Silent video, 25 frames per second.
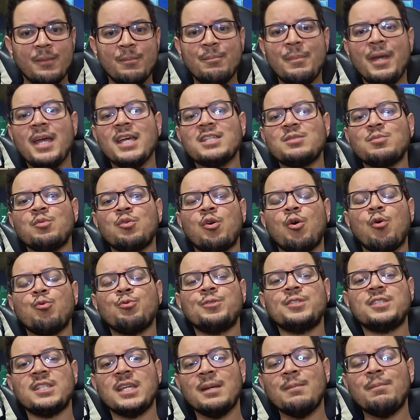mesmo com um
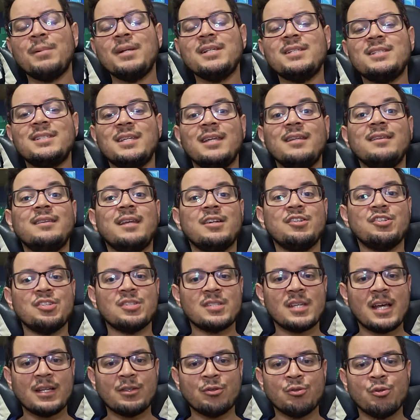simples
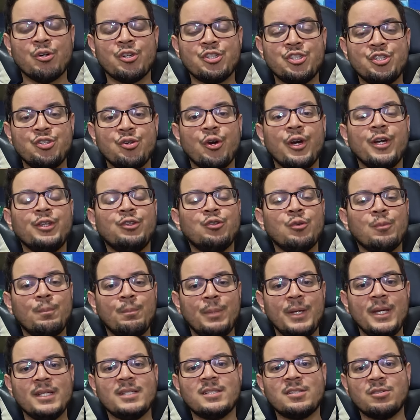sintetizador de 8
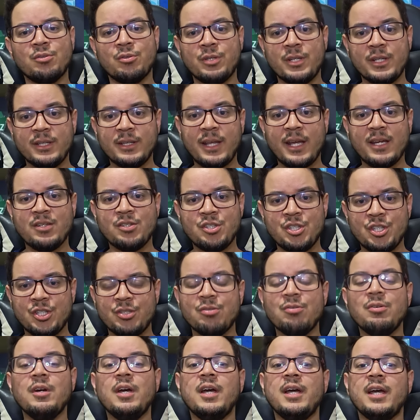bits do
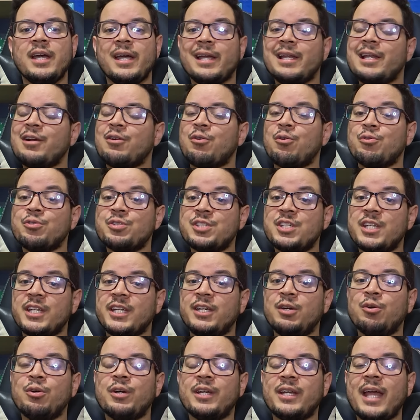Nintendinho, ele
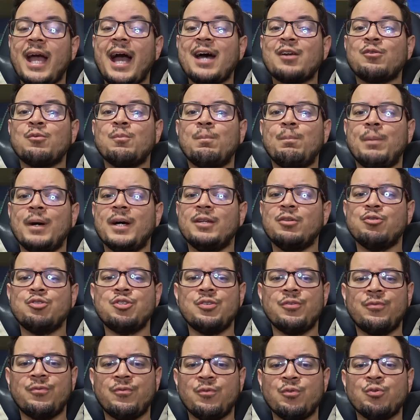conseguiu criar um pano
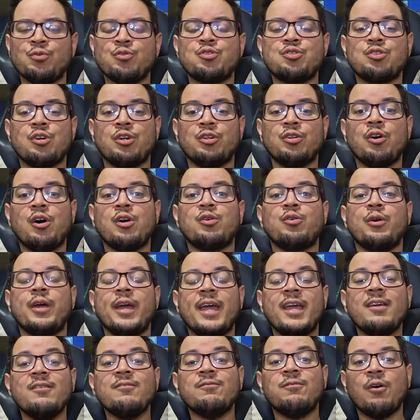de fundo sonoro
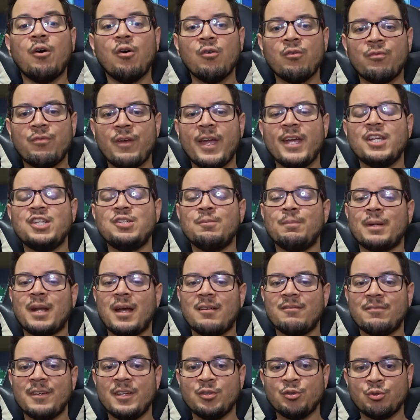envolvente para
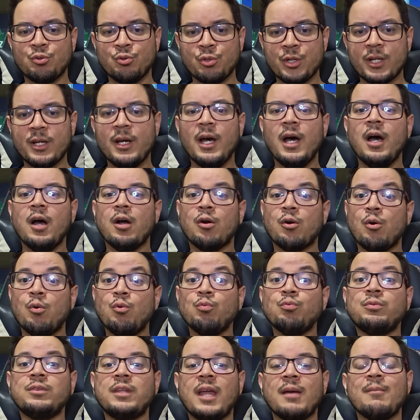a aventura, com
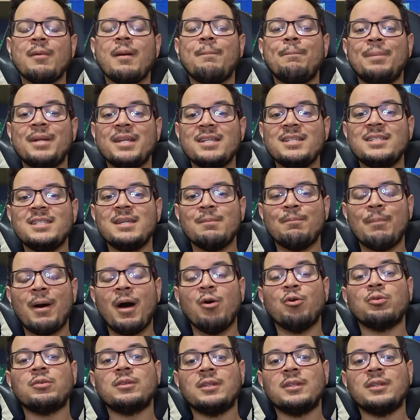um tema principal